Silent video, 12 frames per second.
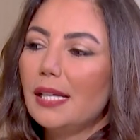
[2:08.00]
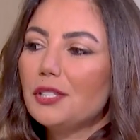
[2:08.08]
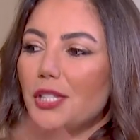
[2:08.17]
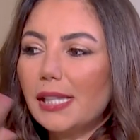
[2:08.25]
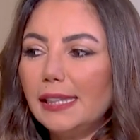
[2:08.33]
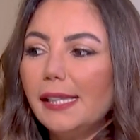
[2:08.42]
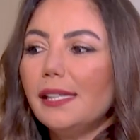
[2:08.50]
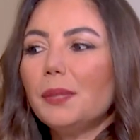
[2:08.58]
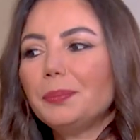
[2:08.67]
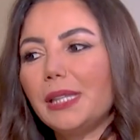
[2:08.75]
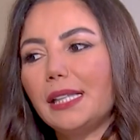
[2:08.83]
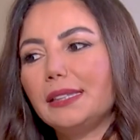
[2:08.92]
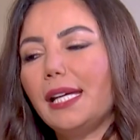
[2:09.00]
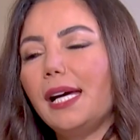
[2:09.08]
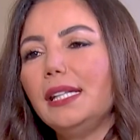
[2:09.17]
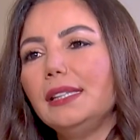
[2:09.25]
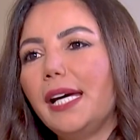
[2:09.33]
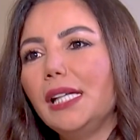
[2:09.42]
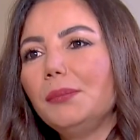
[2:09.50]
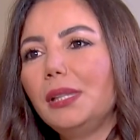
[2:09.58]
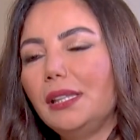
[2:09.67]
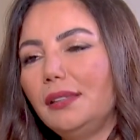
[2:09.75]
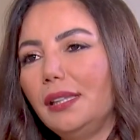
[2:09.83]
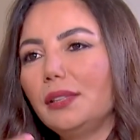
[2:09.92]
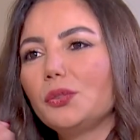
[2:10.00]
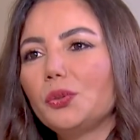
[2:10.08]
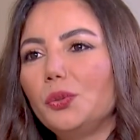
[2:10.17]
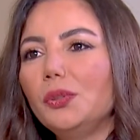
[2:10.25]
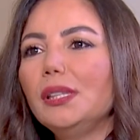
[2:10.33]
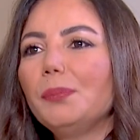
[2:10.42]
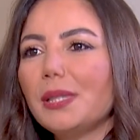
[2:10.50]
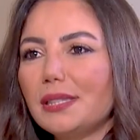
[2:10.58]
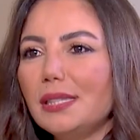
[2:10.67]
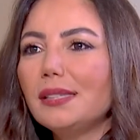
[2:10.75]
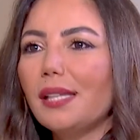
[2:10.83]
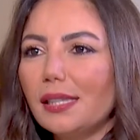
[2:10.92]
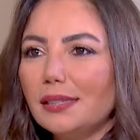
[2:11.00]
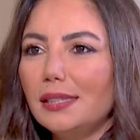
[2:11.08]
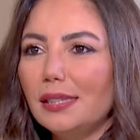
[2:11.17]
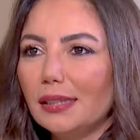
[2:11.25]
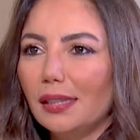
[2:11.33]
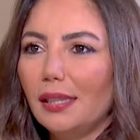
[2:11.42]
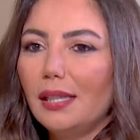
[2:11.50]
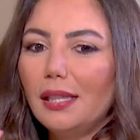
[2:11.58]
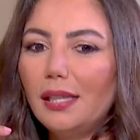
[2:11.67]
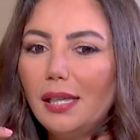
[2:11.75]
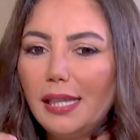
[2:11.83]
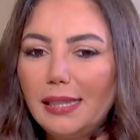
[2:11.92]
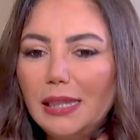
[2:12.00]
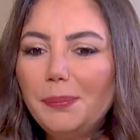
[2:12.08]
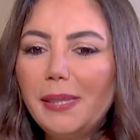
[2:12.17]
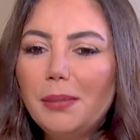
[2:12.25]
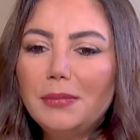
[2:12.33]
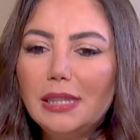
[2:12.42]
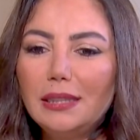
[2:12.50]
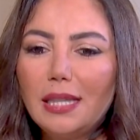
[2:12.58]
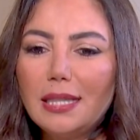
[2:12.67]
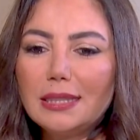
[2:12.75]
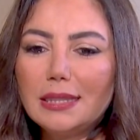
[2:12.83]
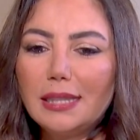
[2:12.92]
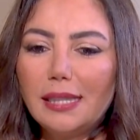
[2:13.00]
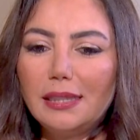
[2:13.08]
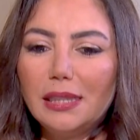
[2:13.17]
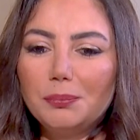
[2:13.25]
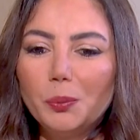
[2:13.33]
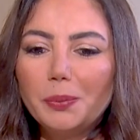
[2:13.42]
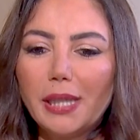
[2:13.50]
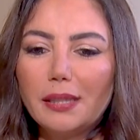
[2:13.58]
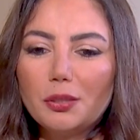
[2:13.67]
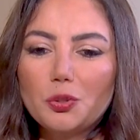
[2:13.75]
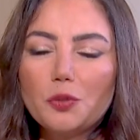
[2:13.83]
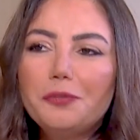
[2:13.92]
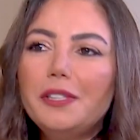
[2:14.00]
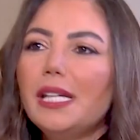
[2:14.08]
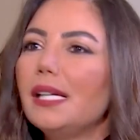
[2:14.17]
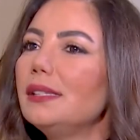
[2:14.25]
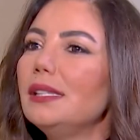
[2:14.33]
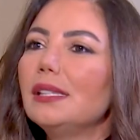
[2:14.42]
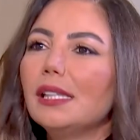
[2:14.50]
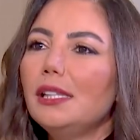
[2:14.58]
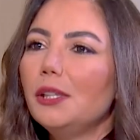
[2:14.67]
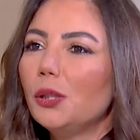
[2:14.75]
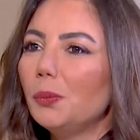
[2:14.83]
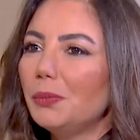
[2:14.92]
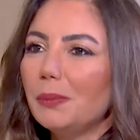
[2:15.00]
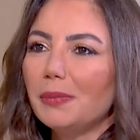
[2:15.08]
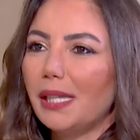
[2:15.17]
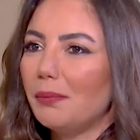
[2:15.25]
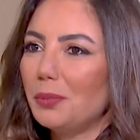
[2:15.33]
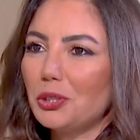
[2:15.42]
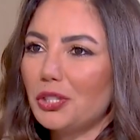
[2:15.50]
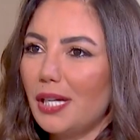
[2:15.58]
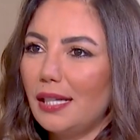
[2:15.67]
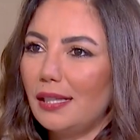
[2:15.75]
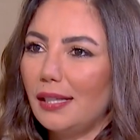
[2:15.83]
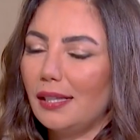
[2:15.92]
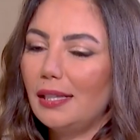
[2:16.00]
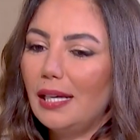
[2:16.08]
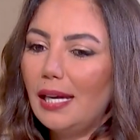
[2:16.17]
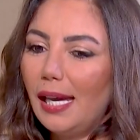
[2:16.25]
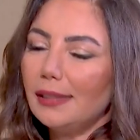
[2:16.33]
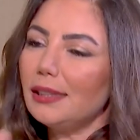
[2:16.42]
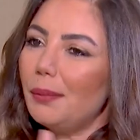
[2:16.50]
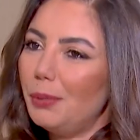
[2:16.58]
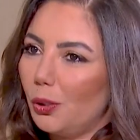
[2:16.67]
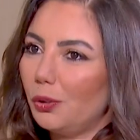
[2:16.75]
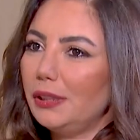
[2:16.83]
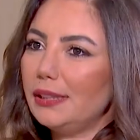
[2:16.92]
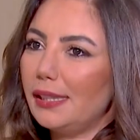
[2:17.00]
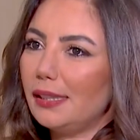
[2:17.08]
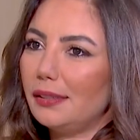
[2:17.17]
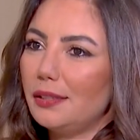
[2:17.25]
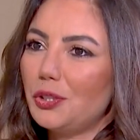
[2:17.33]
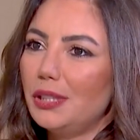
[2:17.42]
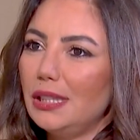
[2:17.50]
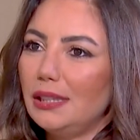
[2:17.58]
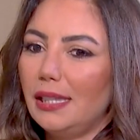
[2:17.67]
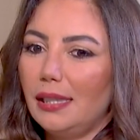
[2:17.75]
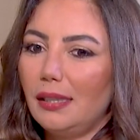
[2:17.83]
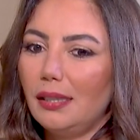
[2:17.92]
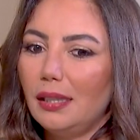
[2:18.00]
شكليا بتختاري دائما انك تكوني بسيطه كثير قريبه من الناس يلي ممكن تشوفيها انت كل يوم يمكن بالشارع حتى باغنيتك الجديده